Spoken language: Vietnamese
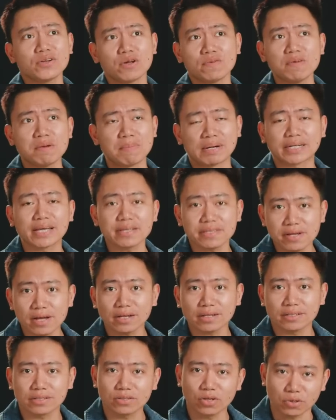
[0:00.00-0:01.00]
là nói về mặt kích
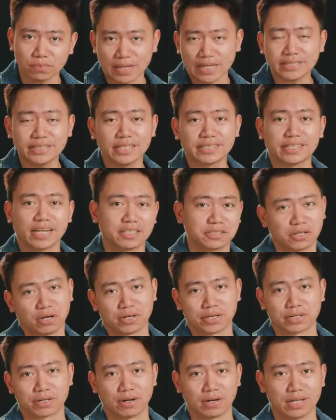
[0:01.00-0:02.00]
thước, tôi cũng đã chia sẻ
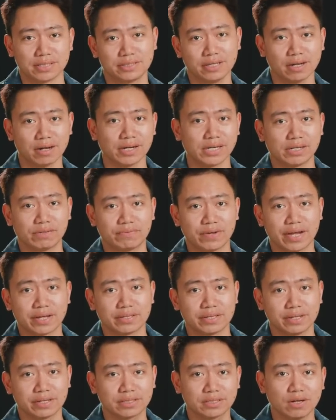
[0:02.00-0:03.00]
rồi, đó là chiếc HR-V
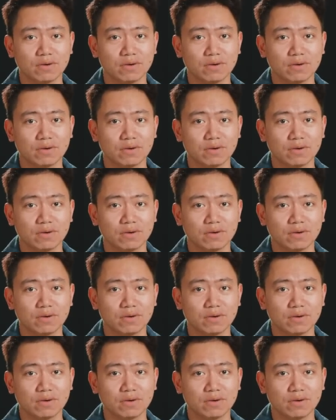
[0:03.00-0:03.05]
thì